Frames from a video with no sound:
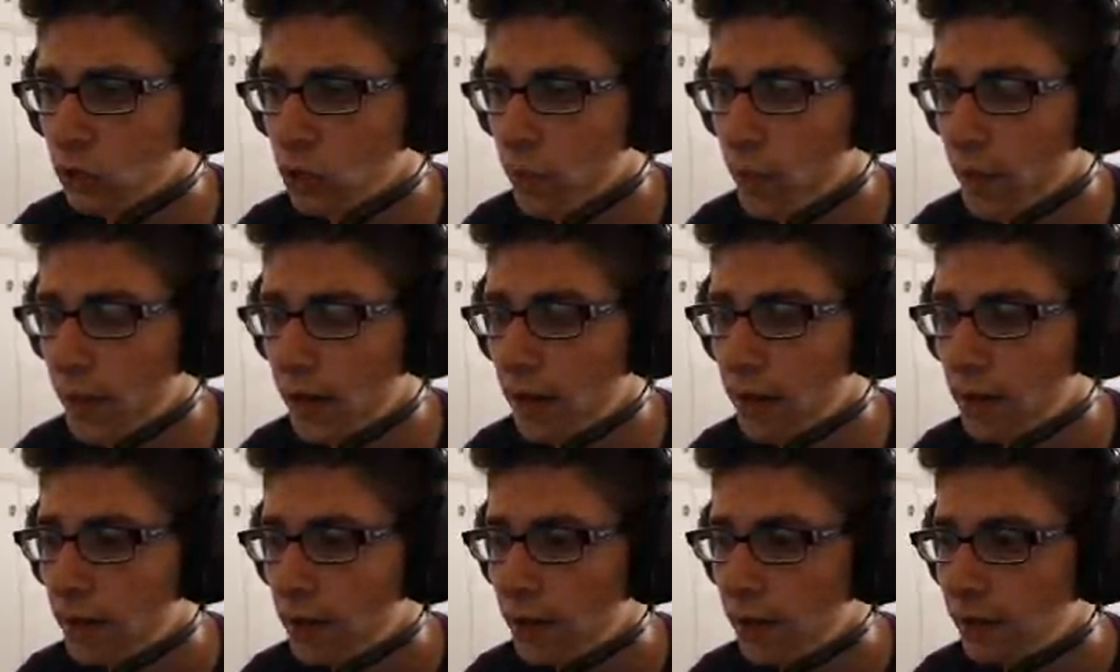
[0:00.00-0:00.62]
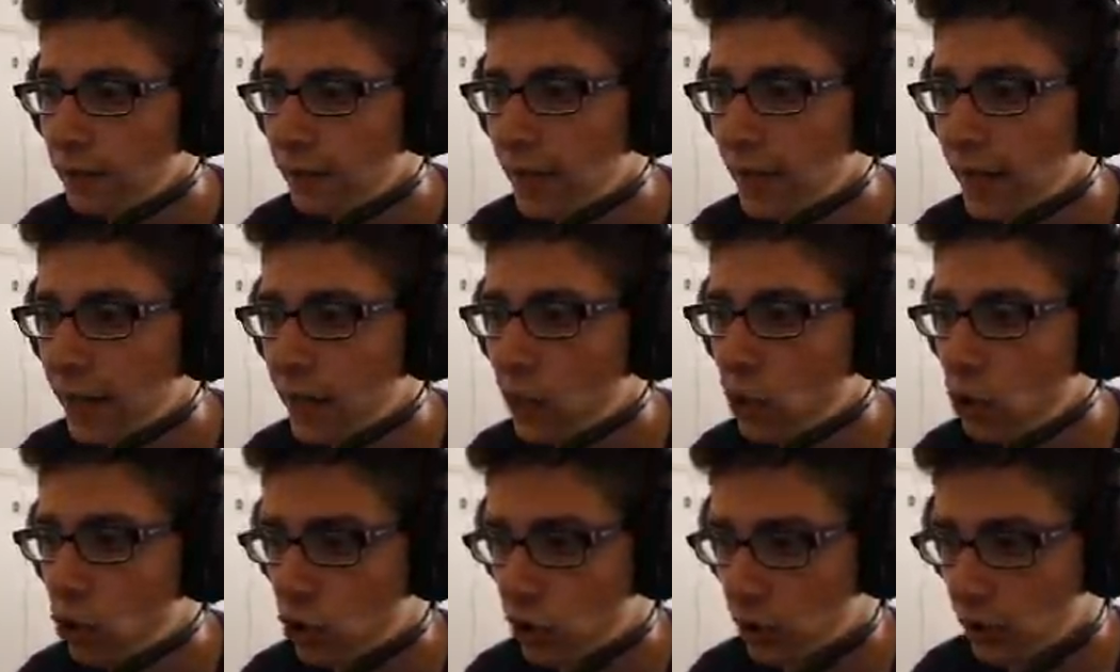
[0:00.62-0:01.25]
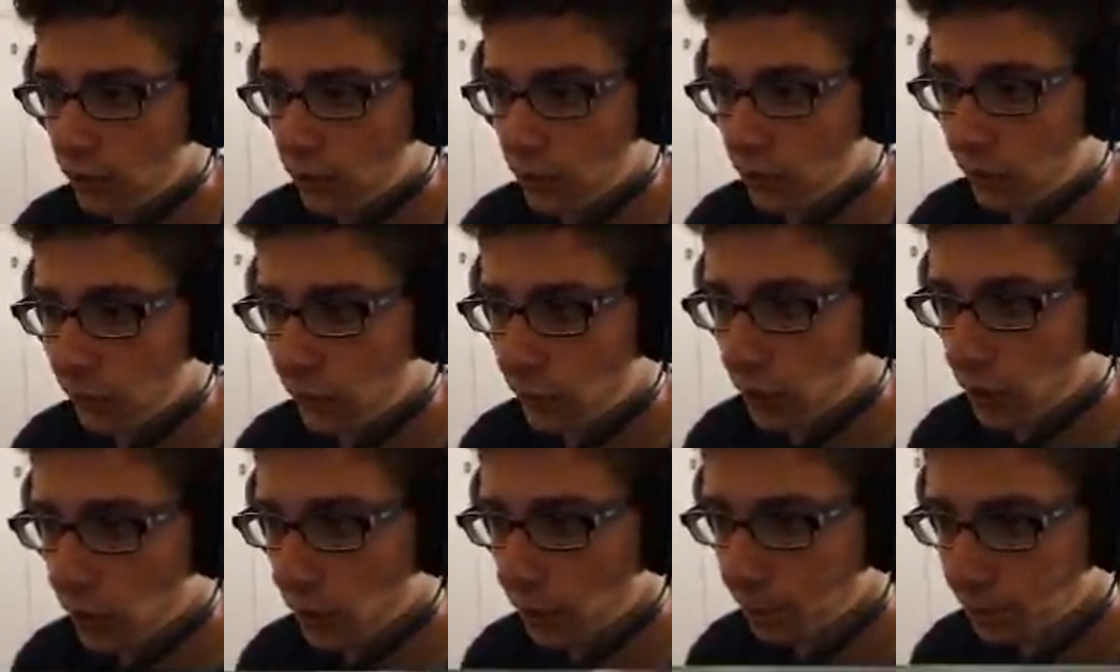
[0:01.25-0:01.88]
Com'era?
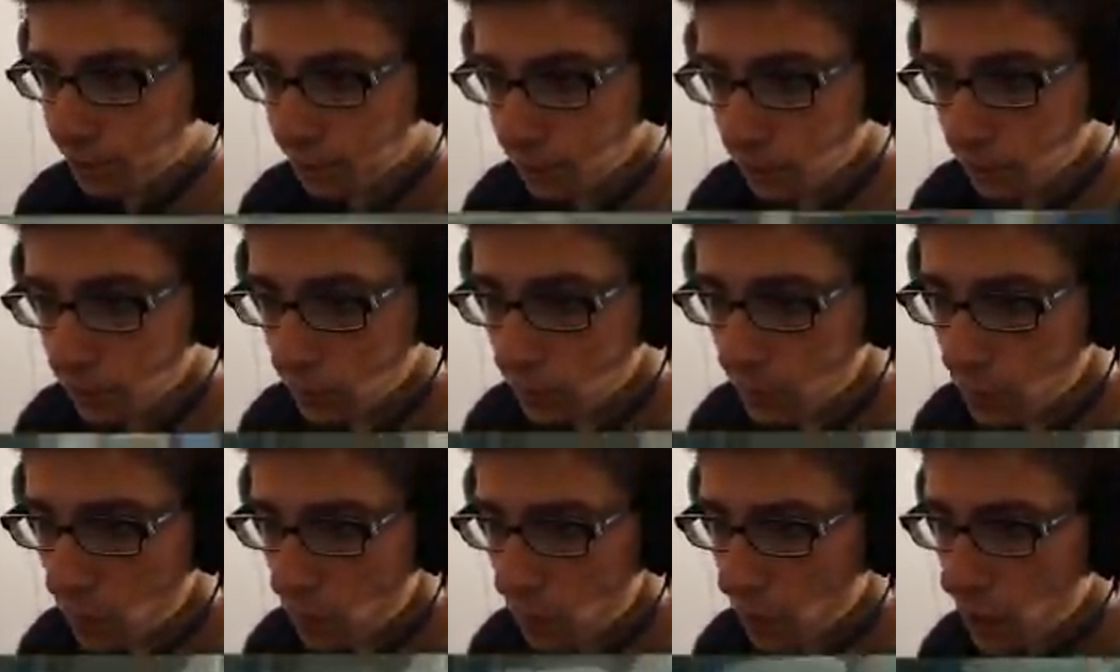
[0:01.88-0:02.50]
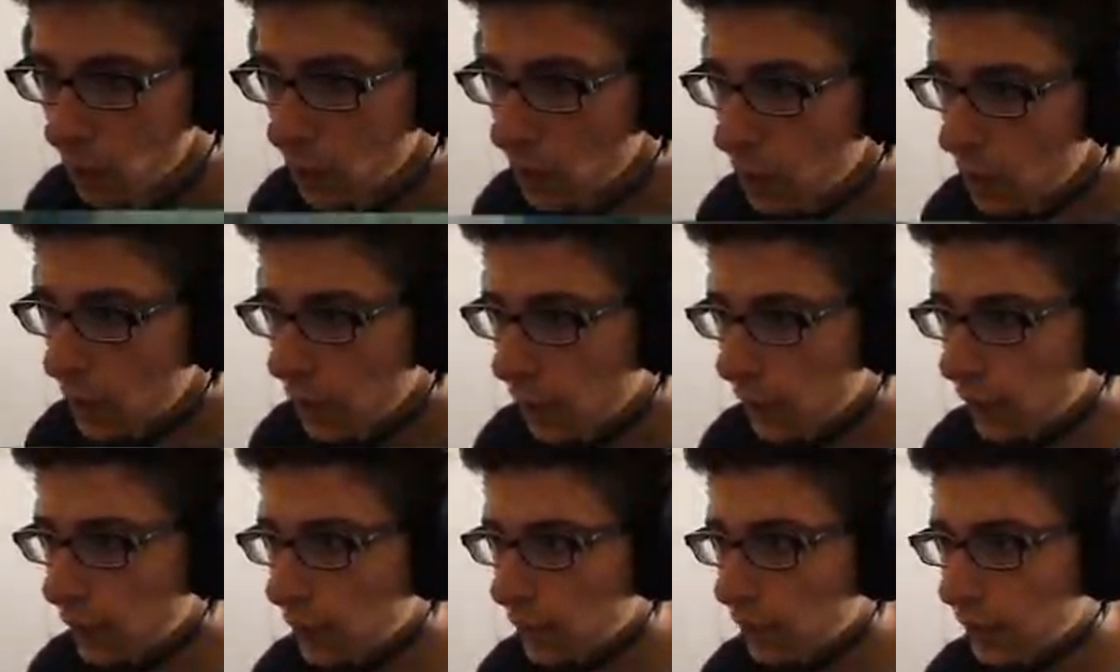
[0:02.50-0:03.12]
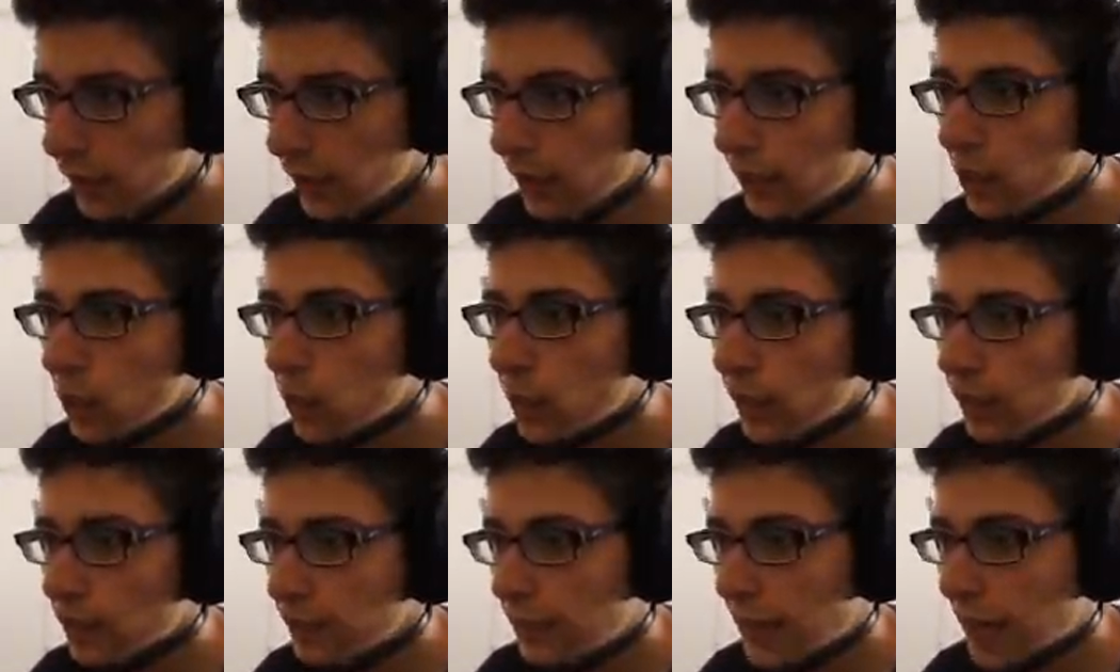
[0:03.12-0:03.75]
Tecnico-scientifico. Eh, che
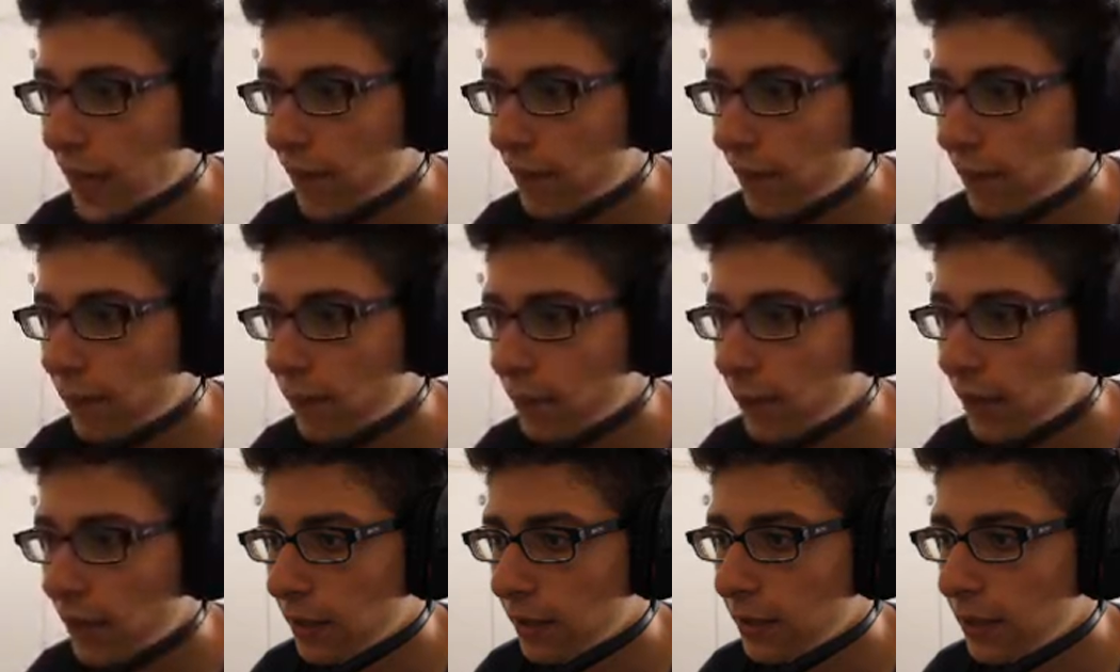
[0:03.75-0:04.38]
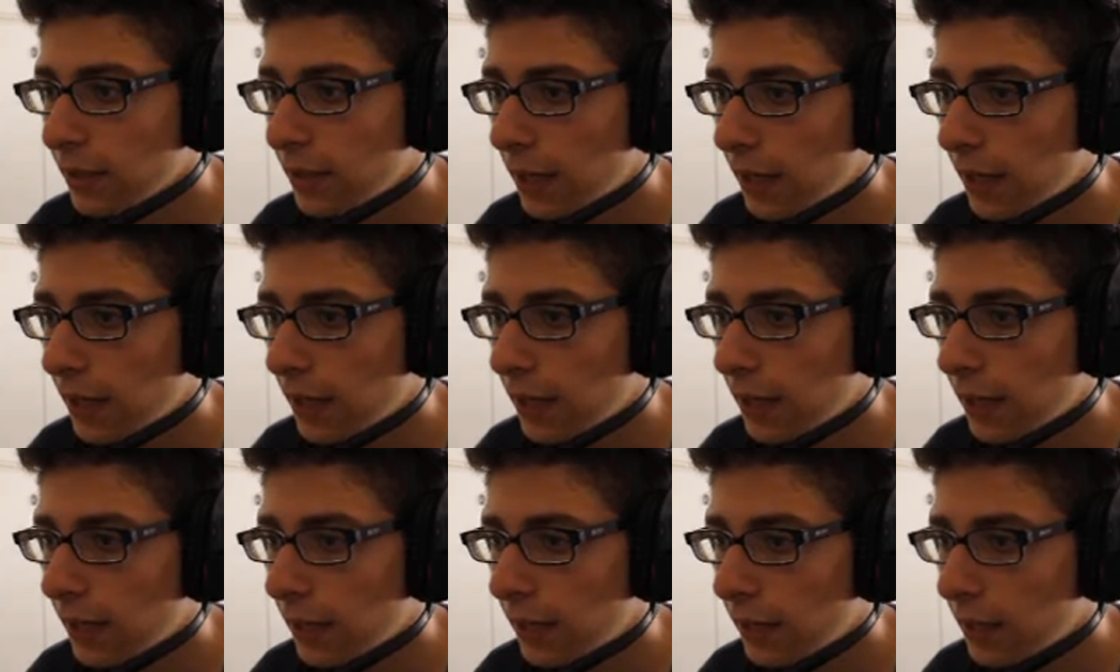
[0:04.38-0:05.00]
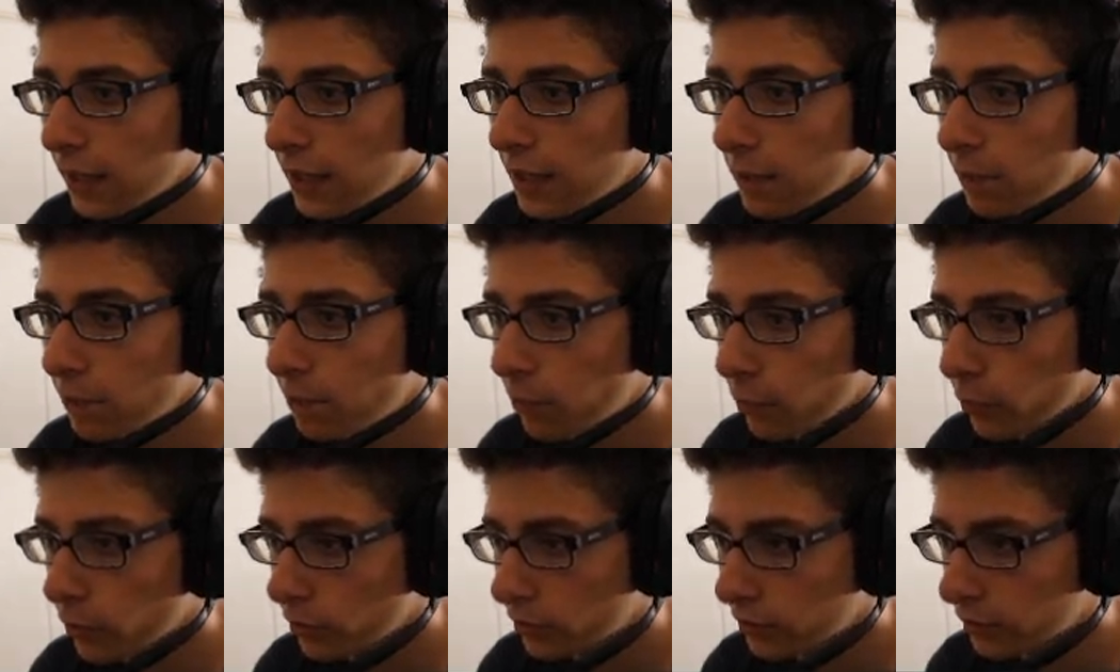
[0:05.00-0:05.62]
riguardava in pratica
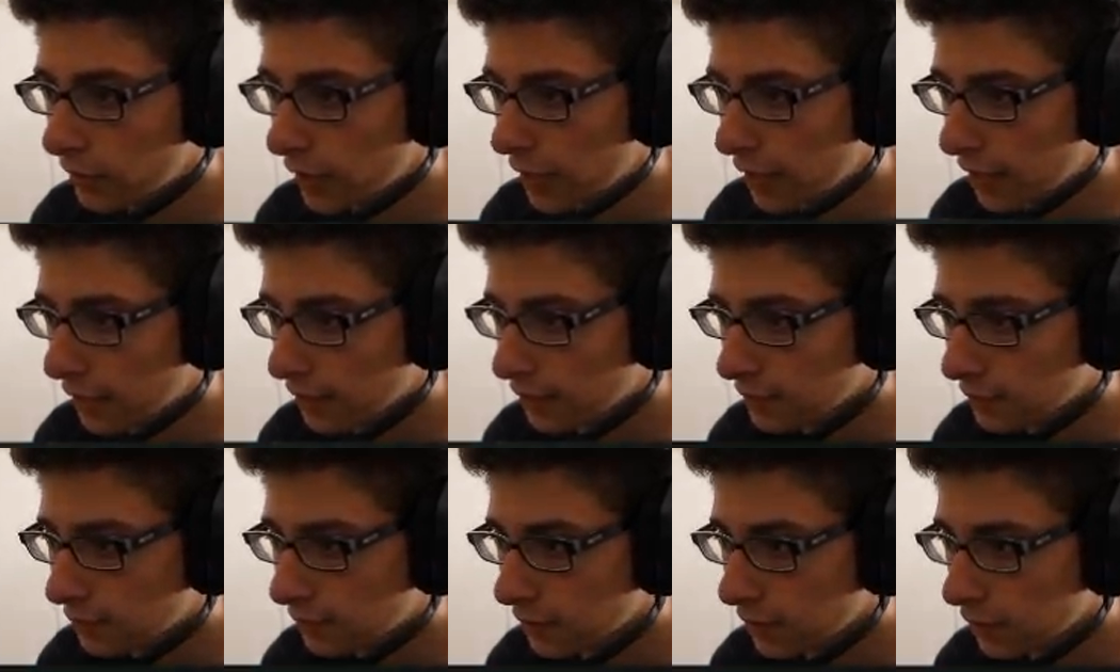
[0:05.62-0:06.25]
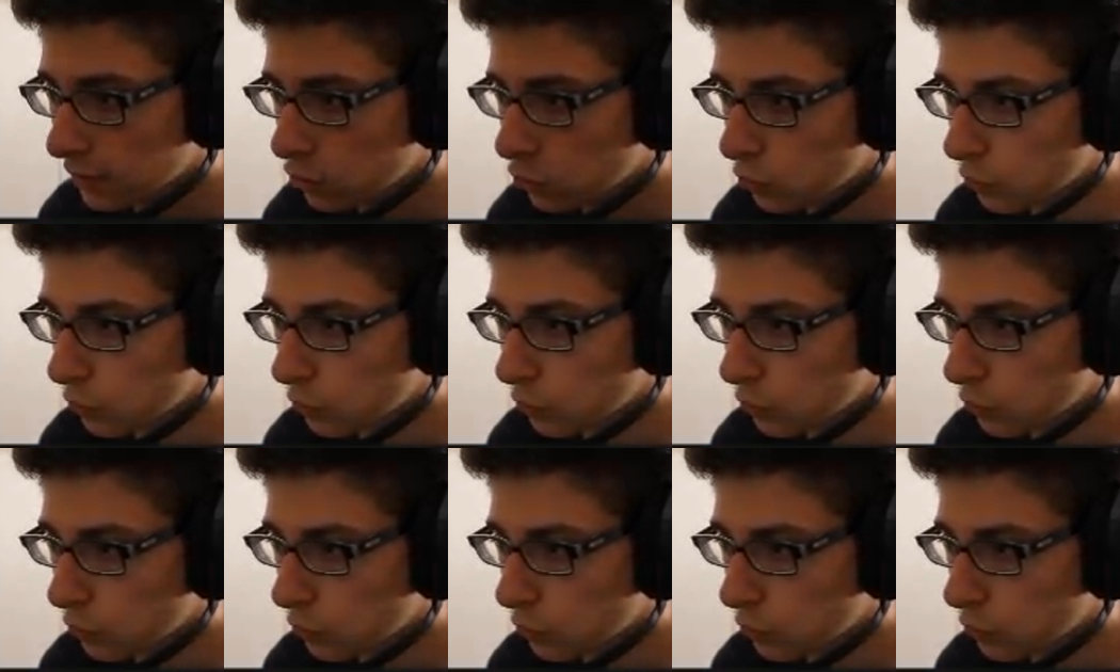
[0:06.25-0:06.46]
l'importanza